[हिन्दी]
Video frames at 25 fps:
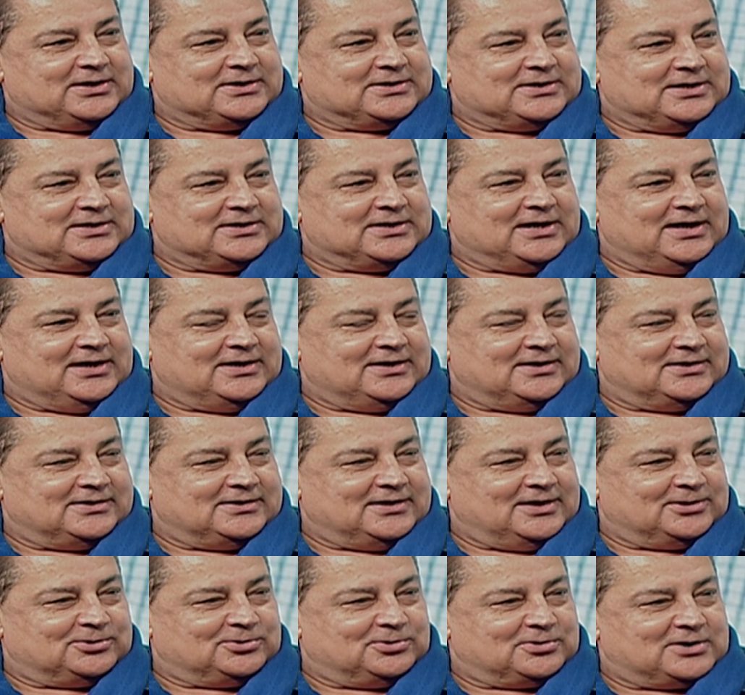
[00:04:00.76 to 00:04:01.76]
एक डंडा ले
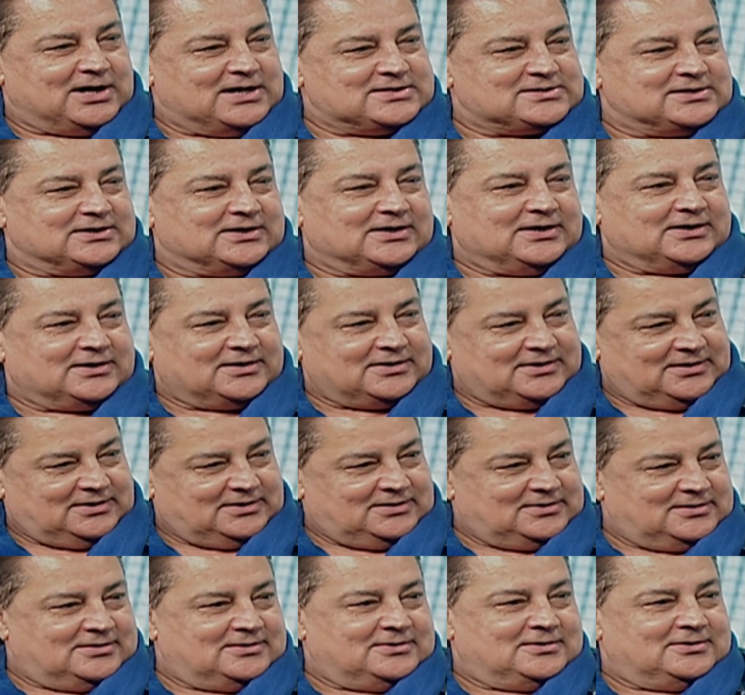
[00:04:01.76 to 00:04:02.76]
लिया तो राजा करके
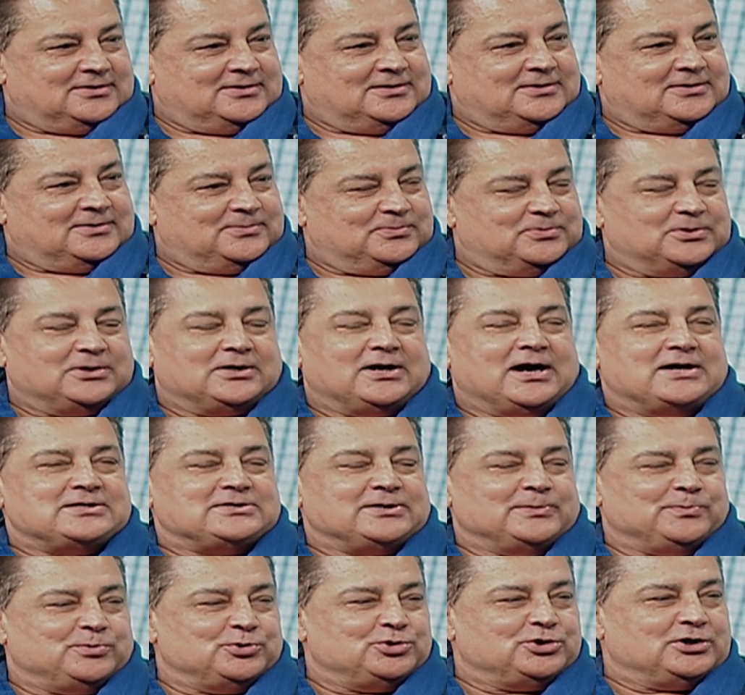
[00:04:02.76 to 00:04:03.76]
फिर
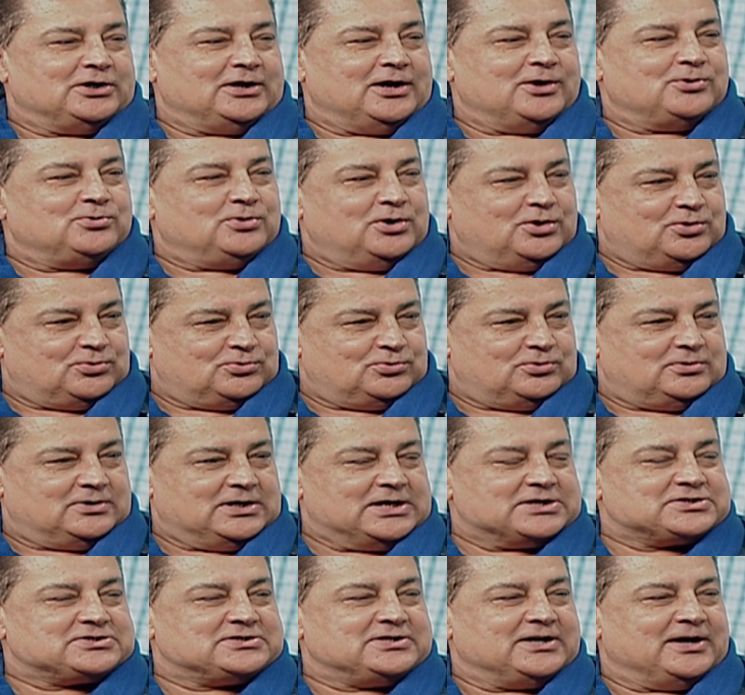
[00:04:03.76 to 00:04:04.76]
राजा बुंदेला हुआ
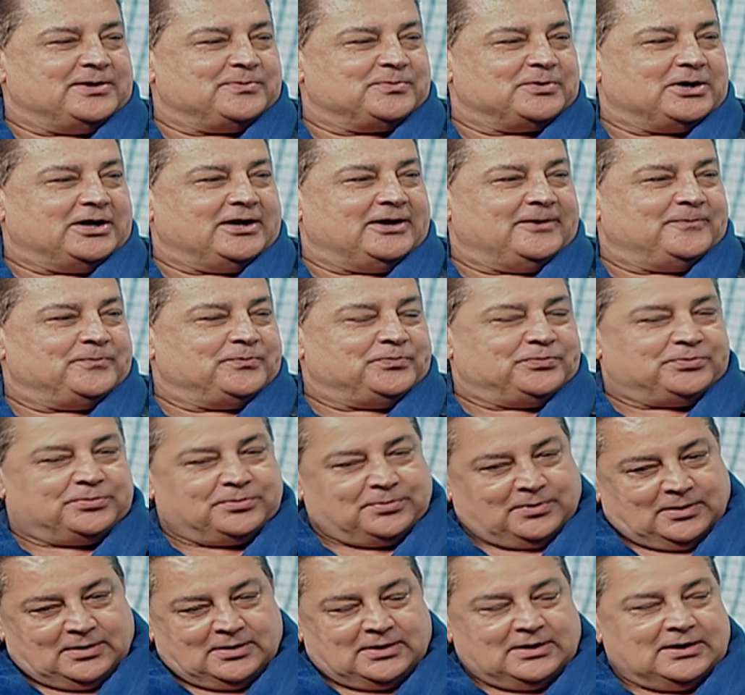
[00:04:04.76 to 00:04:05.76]
नेक्स्ट डे हम गए
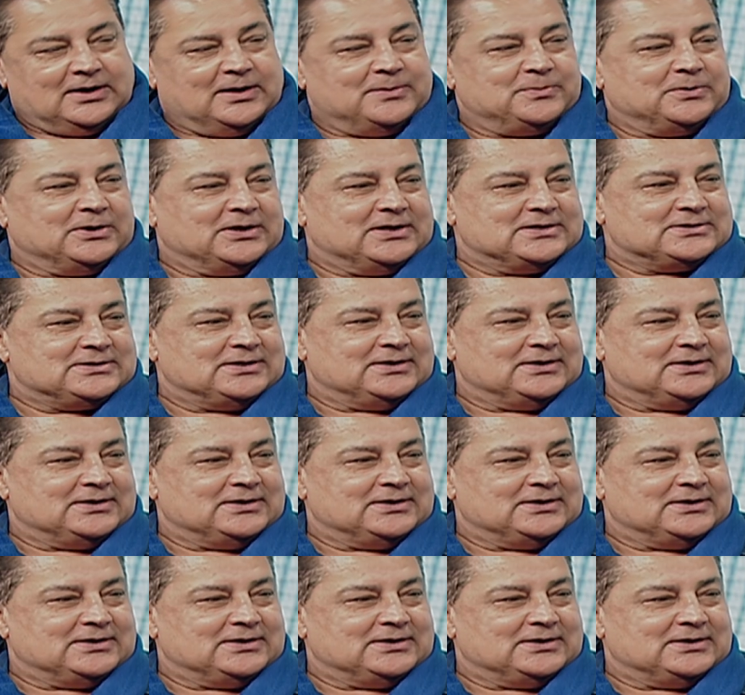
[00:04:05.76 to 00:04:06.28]
हमने कहा